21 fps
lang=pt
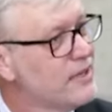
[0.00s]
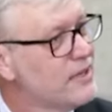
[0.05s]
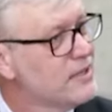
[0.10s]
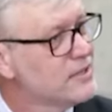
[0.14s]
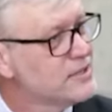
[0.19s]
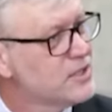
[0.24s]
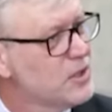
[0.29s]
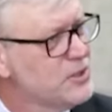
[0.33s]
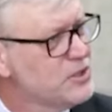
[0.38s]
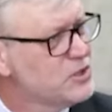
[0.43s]

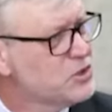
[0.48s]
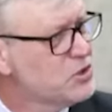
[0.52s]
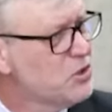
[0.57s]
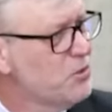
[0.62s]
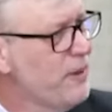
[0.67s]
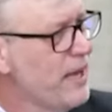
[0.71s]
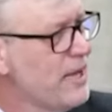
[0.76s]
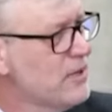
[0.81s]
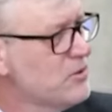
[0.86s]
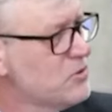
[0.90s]
são
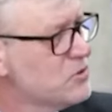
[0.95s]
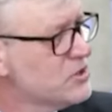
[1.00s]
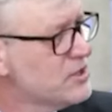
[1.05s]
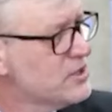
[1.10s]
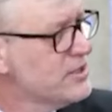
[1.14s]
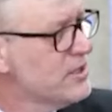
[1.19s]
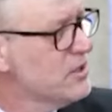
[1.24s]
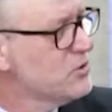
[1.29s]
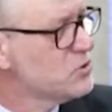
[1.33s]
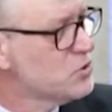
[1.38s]
instrumentos
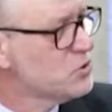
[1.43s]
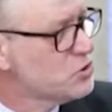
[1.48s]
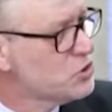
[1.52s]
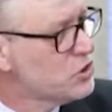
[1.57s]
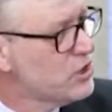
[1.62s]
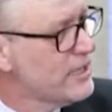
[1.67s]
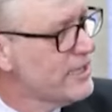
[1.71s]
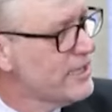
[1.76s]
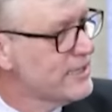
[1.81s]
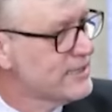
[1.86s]
que Deus
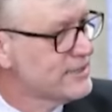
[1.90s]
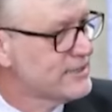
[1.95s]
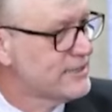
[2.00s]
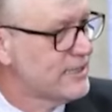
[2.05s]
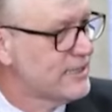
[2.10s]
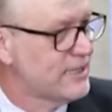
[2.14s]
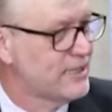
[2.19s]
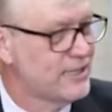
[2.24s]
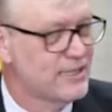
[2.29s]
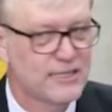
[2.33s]

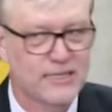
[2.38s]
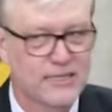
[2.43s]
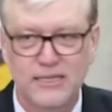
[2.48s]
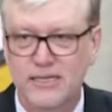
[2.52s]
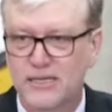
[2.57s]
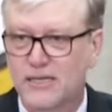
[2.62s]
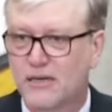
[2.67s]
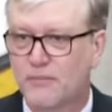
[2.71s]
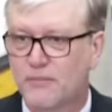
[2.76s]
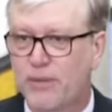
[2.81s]
utiliza
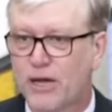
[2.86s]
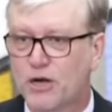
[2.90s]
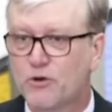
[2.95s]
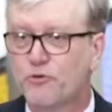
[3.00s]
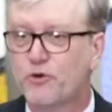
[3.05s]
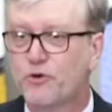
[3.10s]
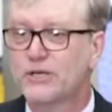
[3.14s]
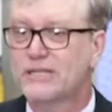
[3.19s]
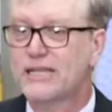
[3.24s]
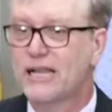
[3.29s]
para o
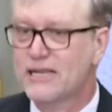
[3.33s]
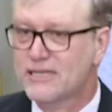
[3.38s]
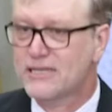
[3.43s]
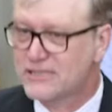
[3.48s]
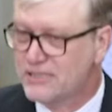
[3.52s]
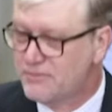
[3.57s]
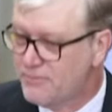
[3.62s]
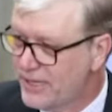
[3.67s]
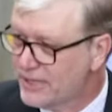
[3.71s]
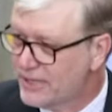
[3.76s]

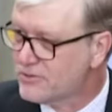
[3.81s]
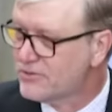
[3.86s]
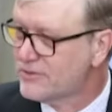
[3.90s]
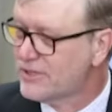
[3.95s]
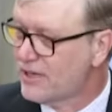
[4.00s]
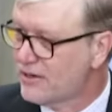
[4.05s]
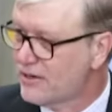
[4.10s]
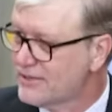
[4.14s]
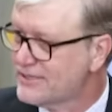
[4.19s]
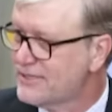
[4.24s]
fortalecimento
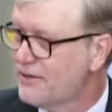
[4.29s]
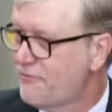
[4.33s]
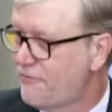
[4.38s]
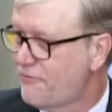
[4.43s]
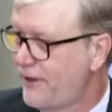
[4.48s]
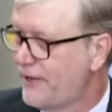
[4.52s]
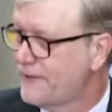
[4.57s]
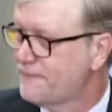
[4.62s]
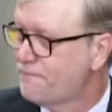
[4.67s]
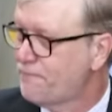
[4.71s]
da nossa
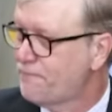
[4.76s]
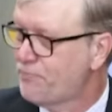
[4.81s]
fé.